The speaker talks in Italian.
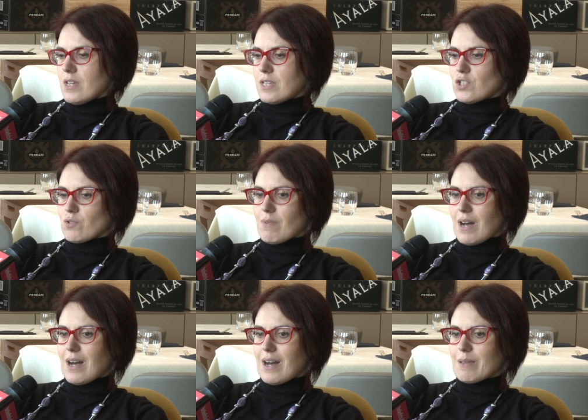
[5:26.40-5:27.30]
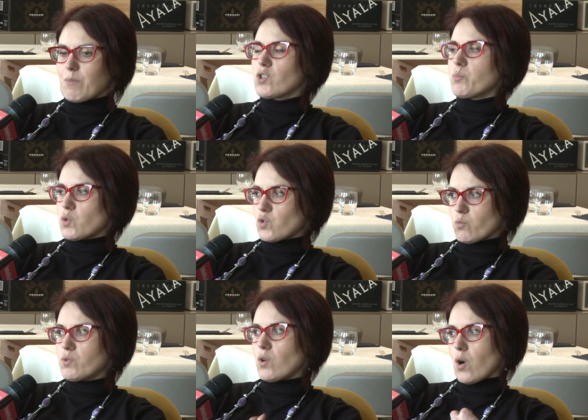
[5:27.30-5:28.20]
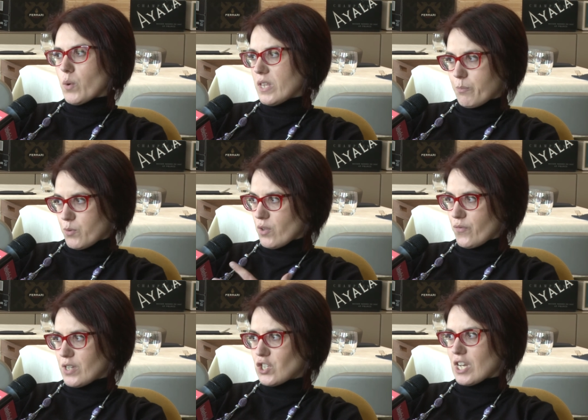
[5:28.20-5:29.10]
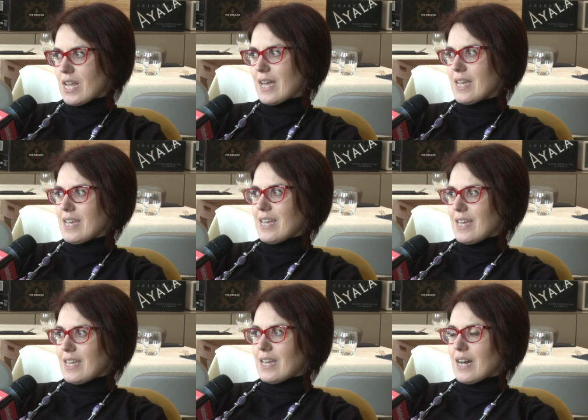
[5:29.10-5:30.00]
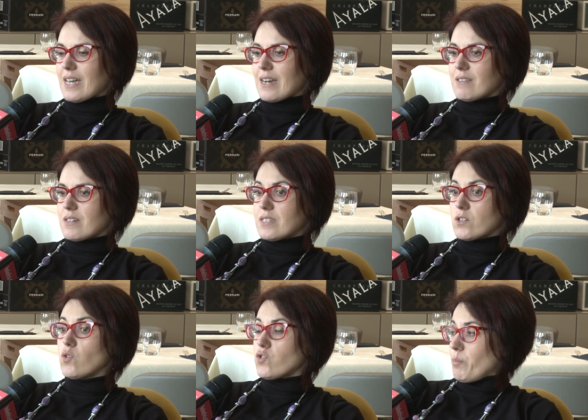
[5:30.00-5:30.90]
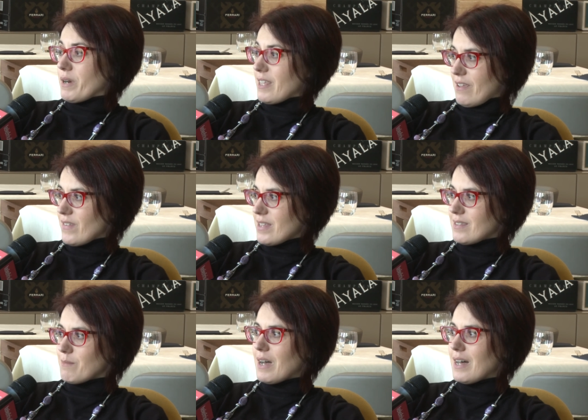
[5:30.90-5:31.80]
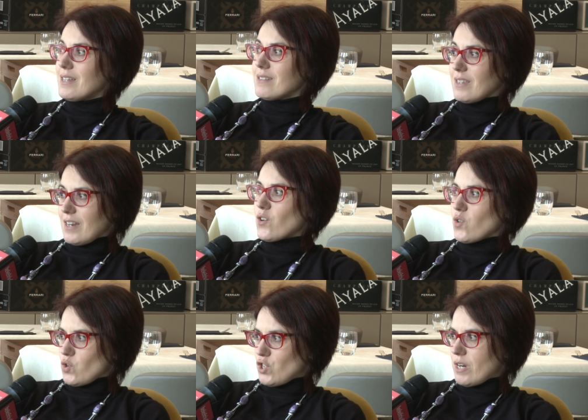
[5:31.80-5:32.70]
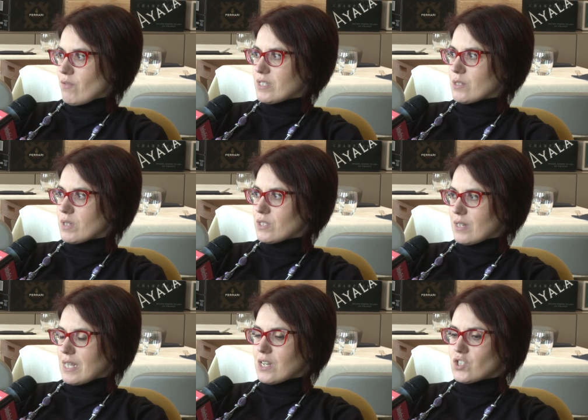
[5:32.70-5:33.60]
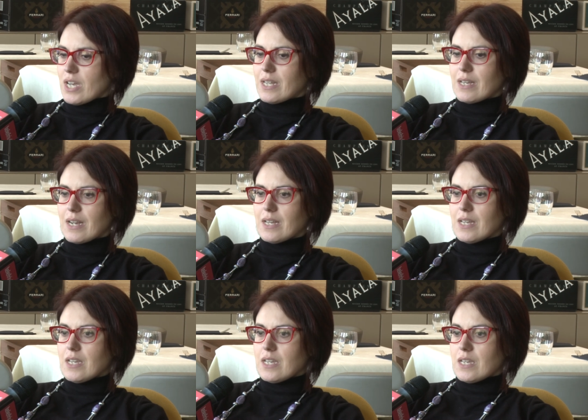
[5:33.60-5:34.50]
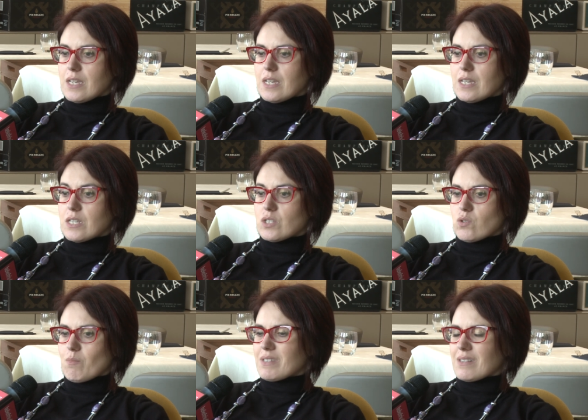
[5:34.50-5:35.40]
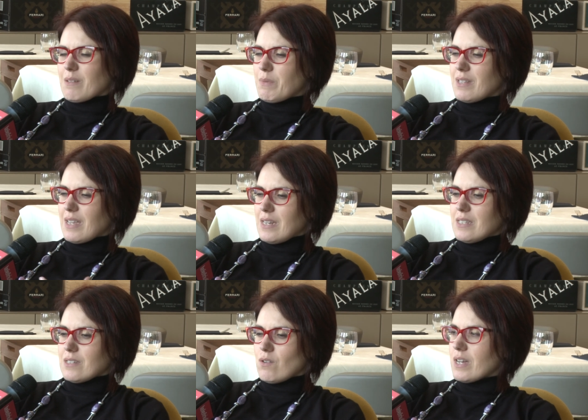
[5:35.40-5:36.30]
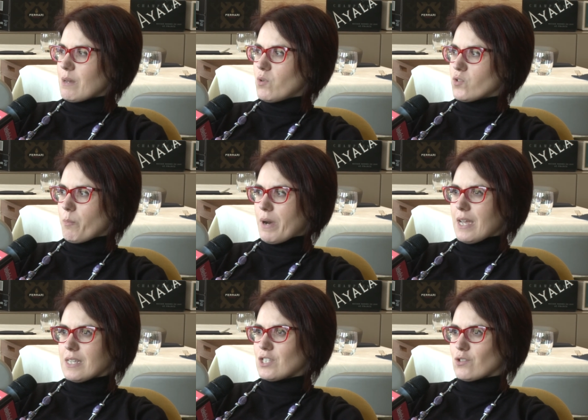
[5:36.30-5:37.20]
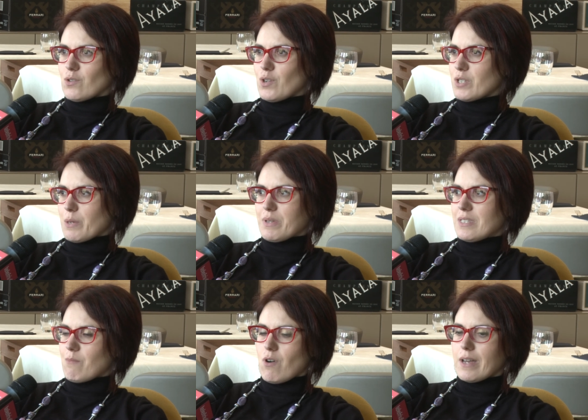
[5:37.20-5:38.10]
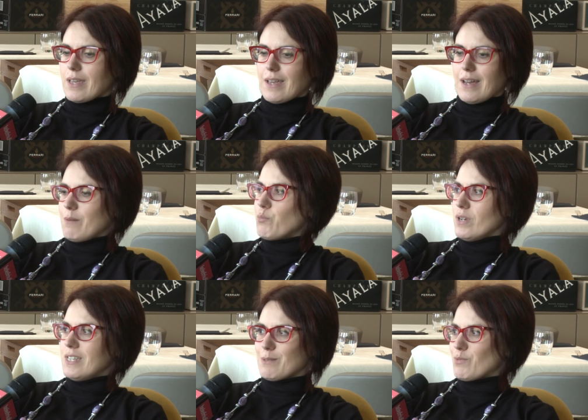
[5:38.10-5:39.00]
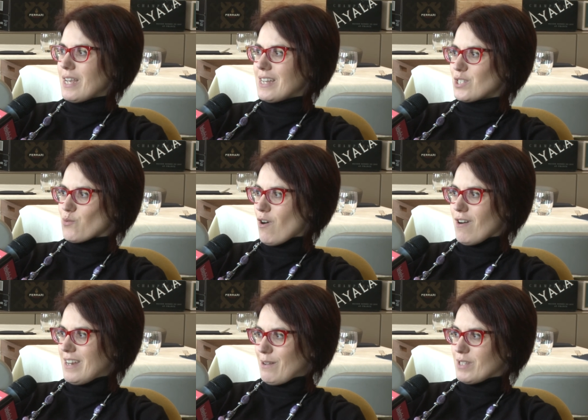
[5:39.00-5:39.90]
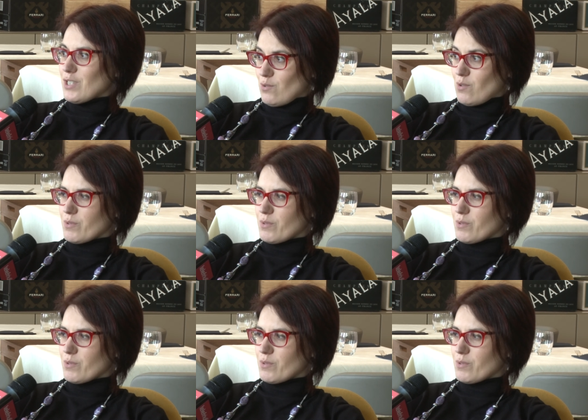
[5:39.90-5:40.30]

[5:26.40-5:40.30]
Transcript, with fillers: in modo più subdolo, quindi è più difficile eh, anche rendersi conto appunto per chi è vittima di riconoscere una situazione del genere. Eh, sono maltrattamenti che iniziano anche molto presto, no? se pensiamo anche al bullismo nelle scuole, quindi sono